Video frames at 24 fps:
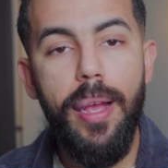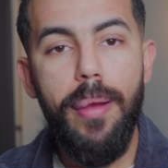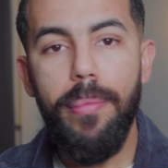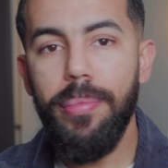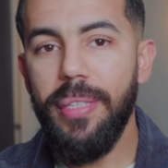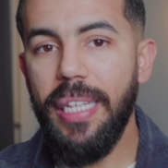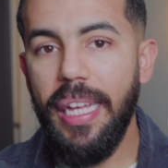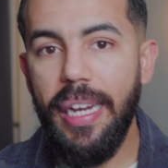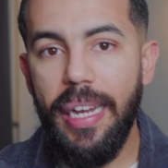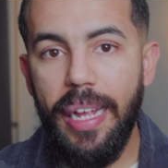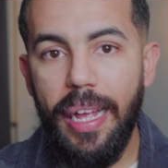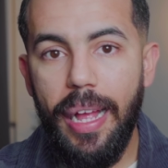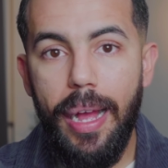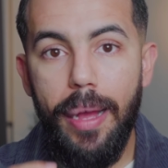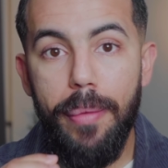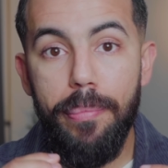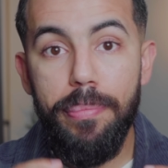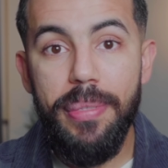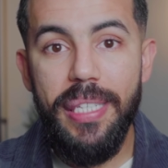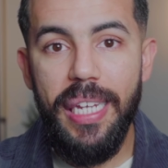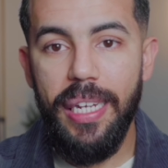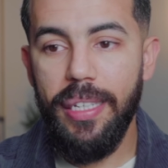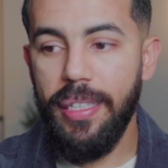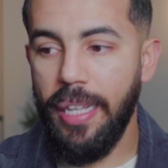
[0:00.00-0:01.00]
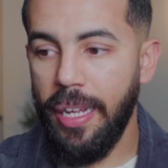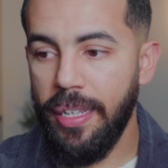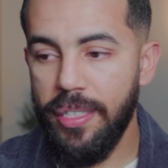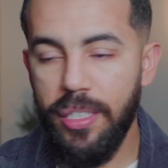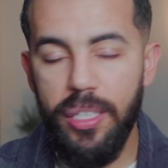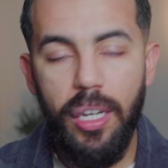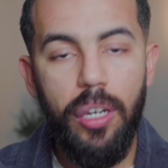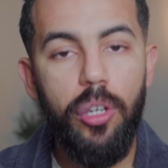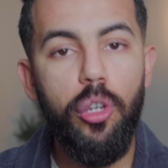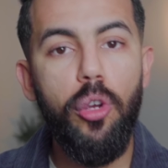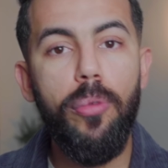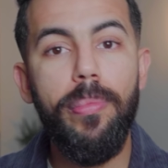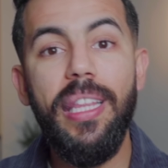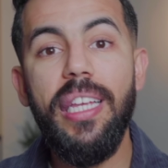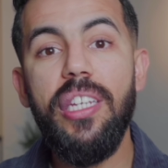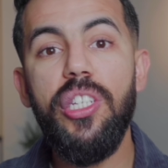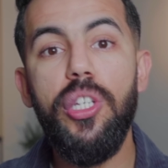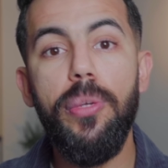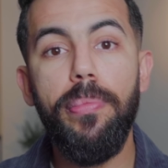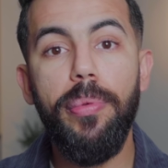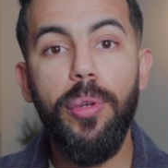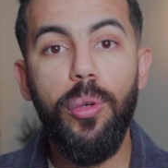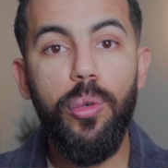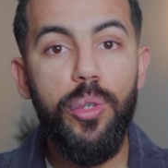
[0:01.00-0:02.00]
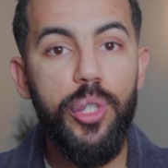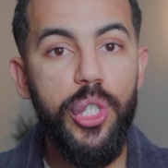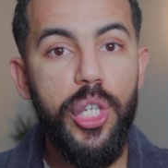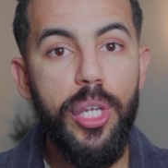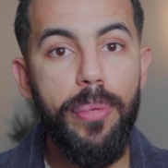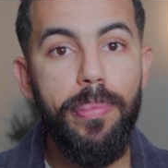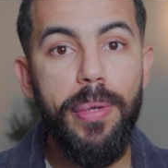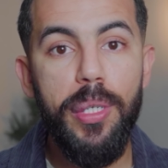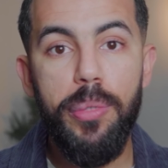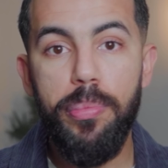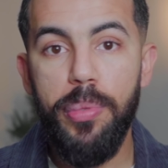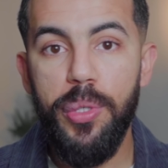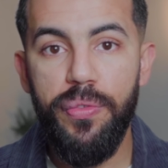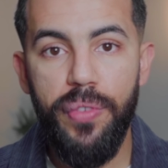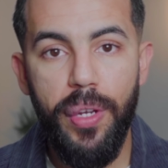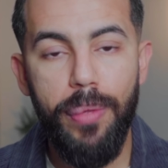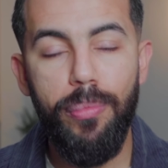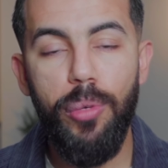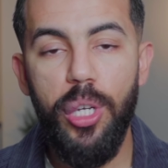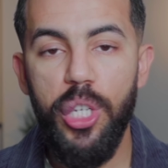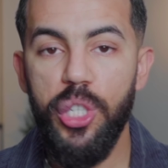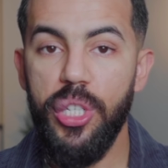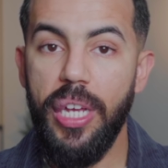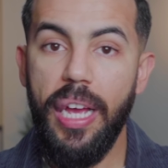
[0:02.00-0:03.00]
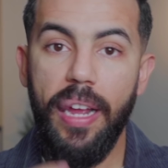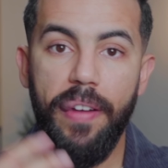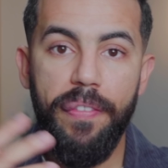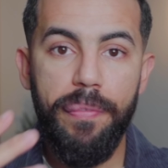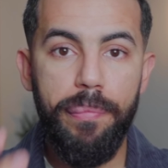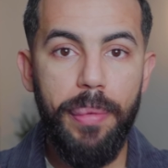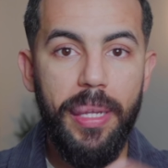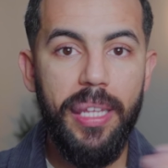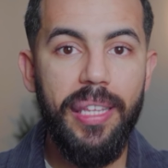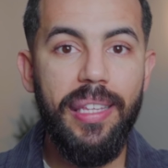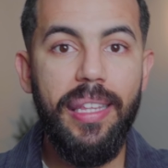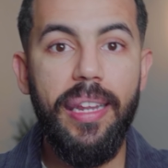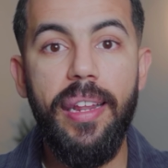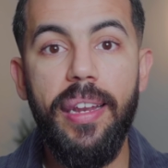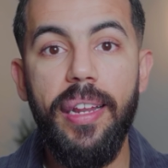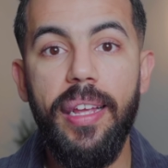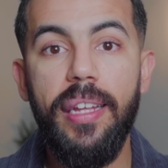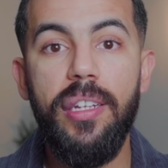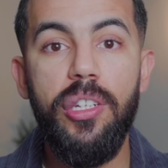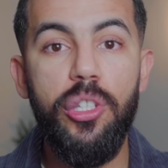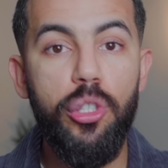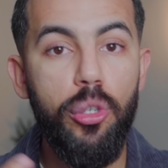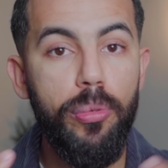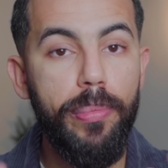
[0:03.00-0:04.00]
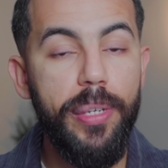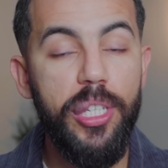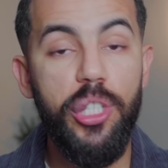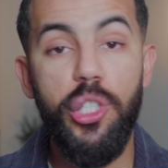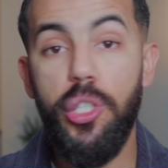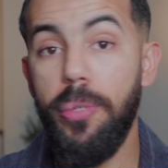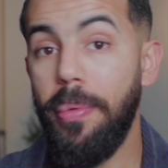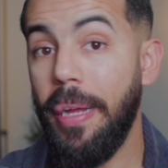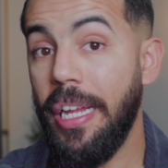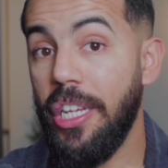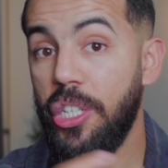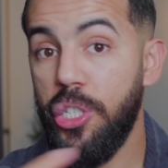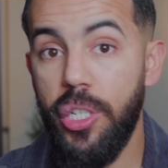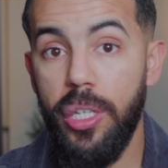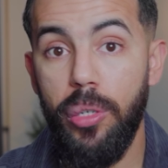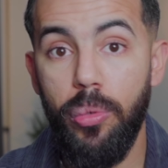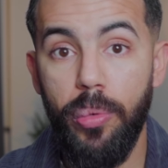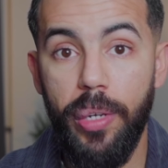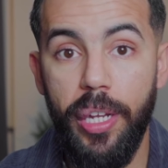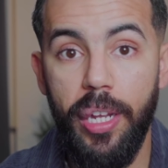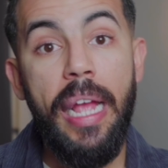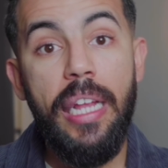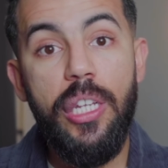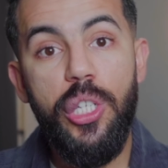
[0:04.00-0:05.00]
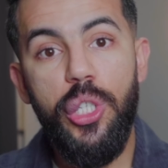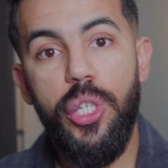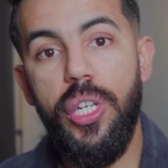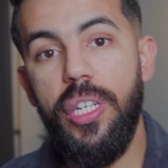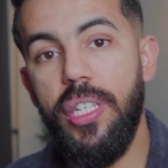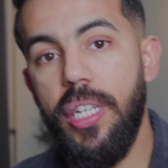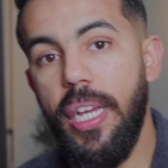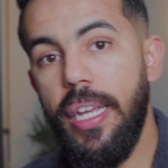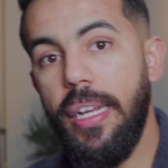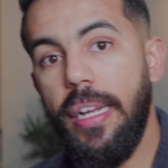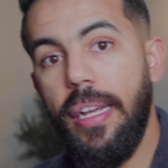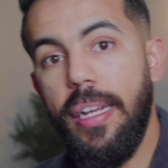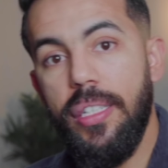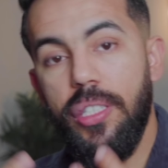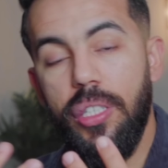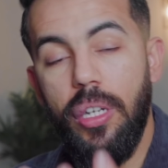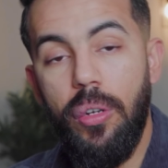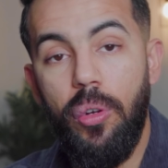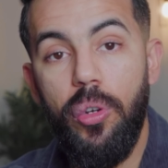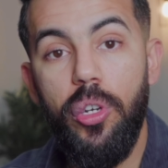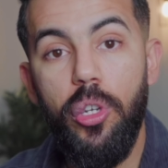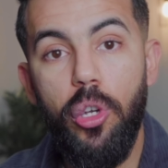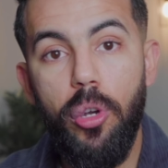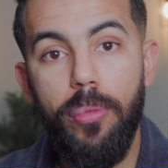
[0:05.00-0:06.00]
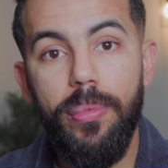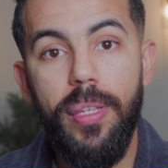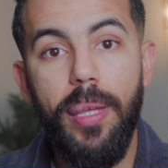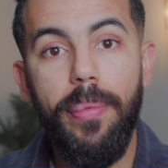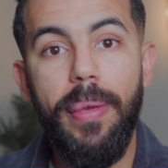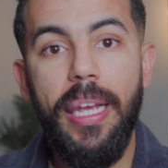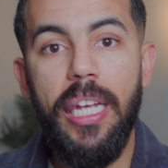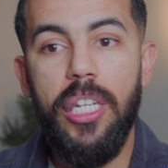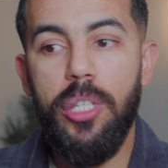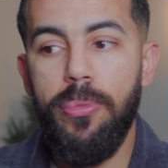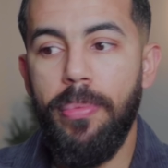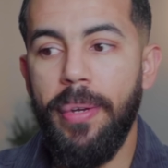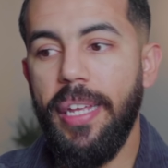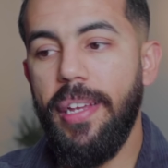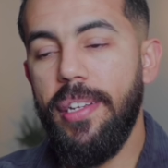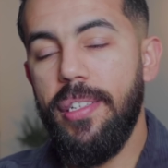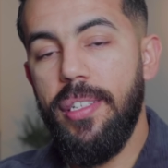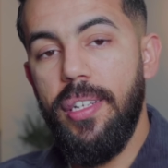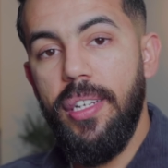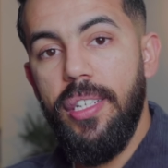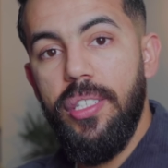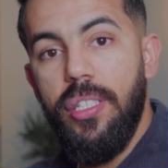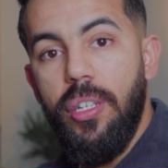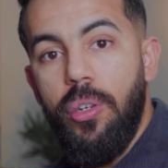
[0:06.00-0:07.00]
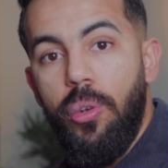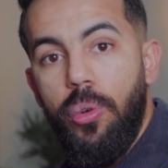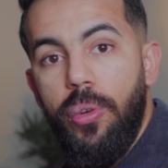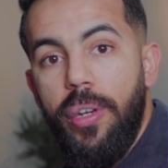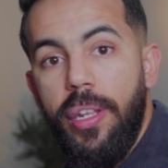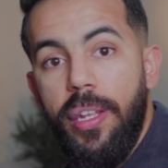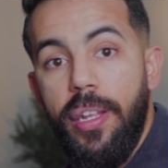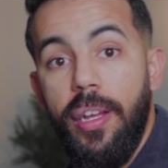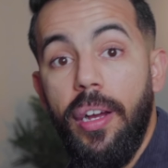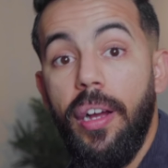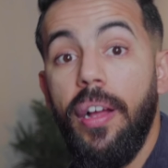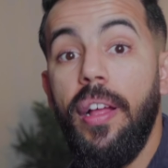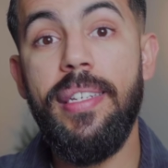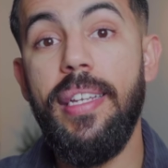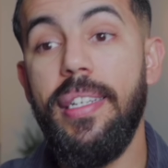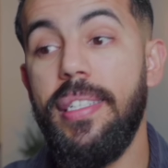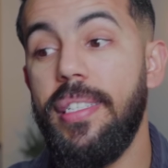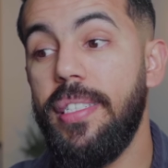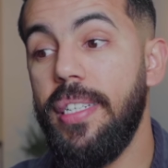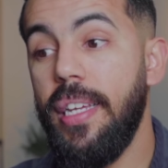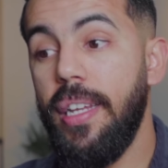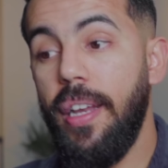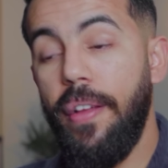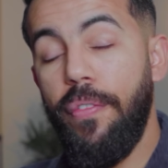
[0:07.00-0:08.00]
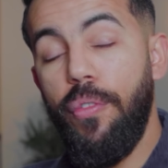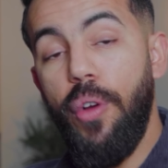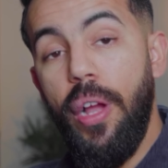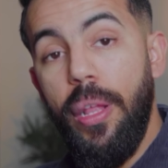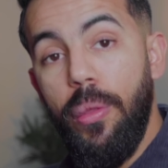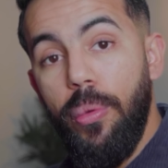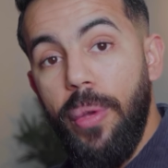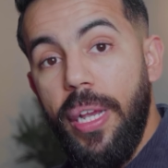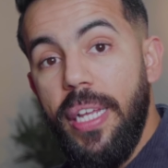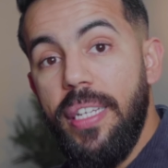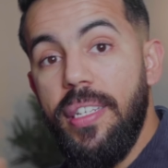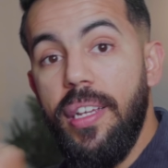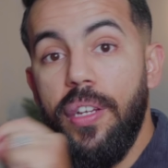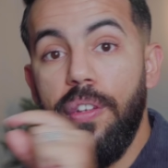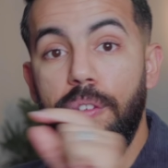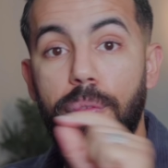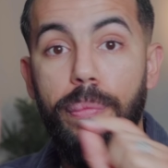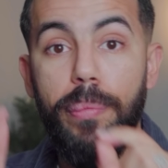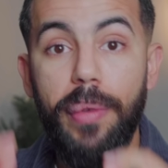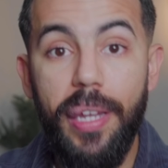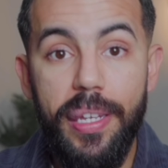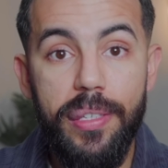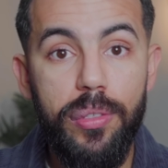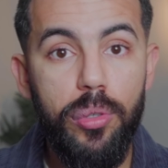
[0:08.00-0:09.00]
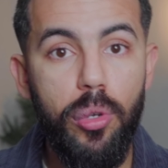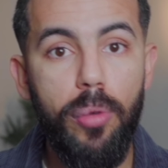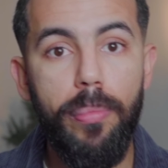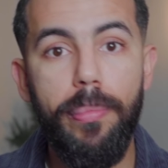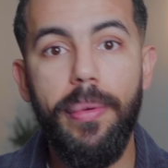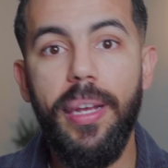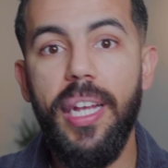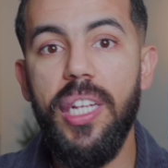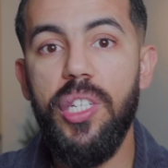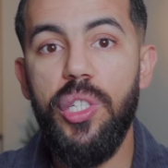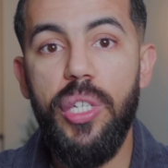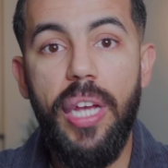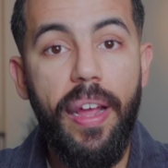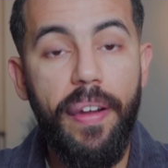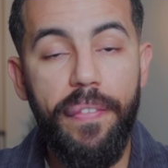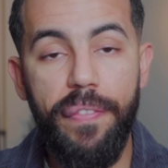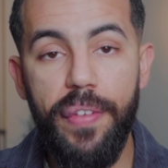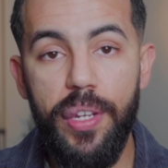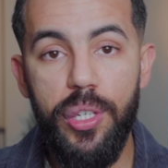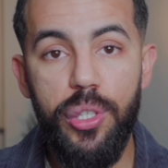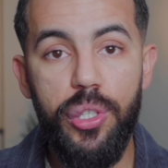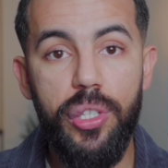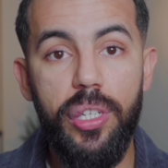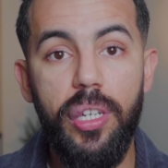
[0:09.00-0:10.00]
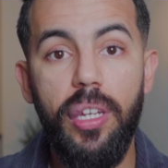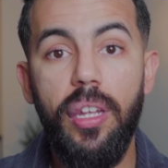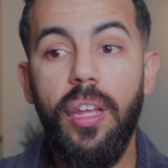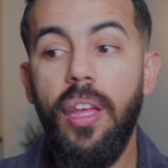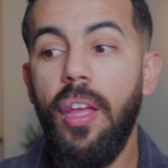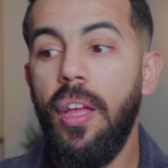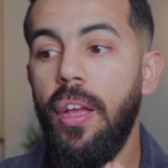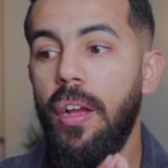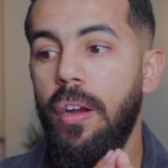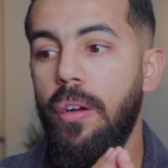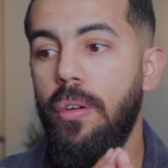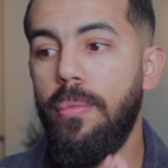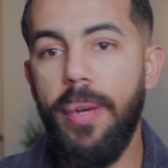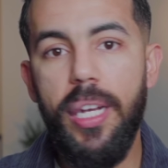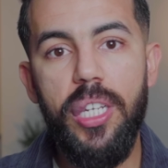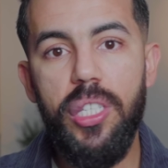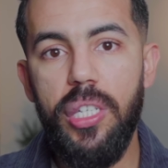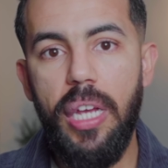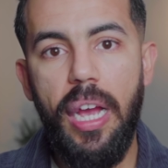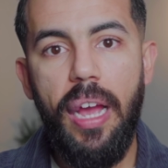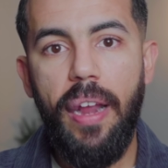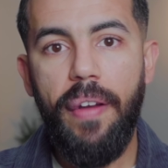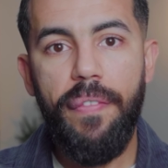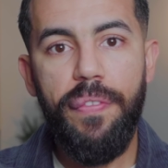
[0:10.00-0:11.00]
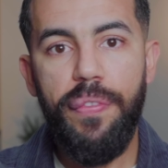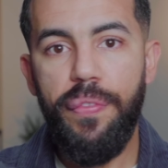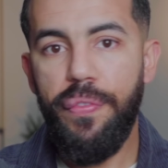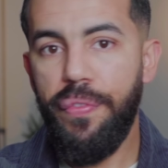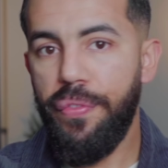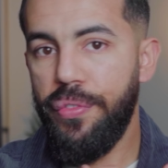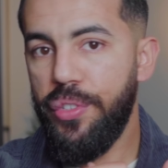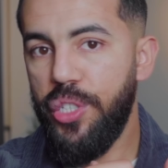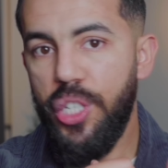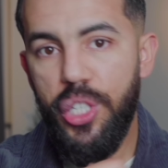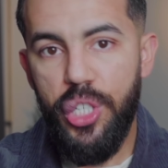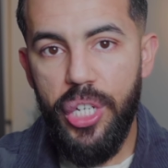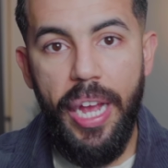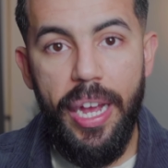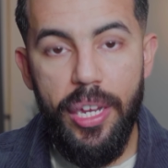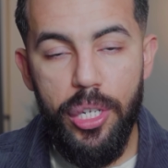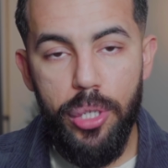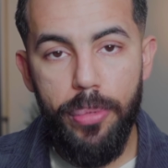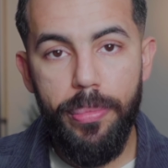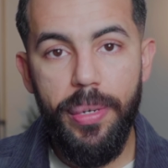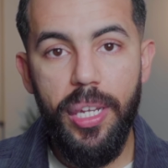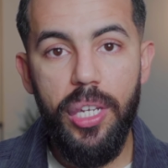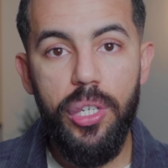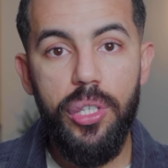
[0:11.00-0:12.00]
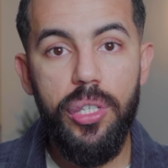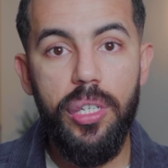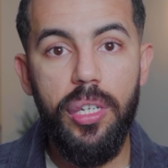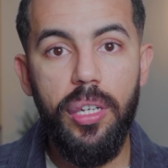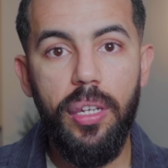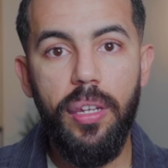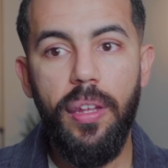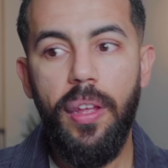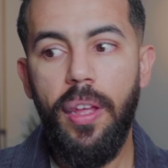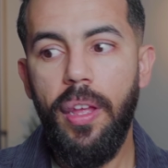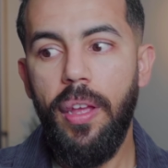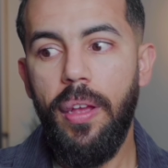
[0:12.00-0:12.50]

بطريقه بسيطه نشرح لكم هذاك الشيء بالخشيبات باش فهم حيت عارف بعض الدراري غيجيو هذا الشيء بحال الشينوي هذا الشيء حتى انا كنشرحو لكم دابا حيت ما لقيتش اللي يشرحوا ليا حتى انا في واحد الوقيته كنت في بلاصتكم ما كنتش عارف هذا الشيء وما كنت عارف حتى شي حاجه من هذا الشيء